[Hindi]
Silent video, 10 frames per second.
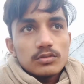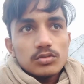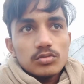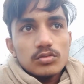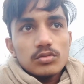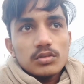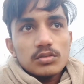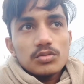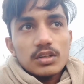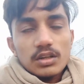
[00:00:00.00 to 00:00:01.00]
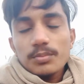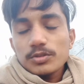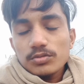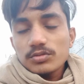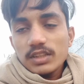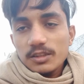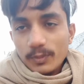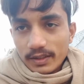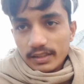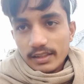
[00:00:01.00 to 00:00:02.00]
तो क्योंकि कल परसों गुस्सा इस पर
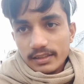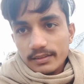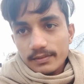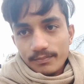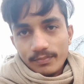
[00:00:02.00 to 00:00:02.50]
निकल गया था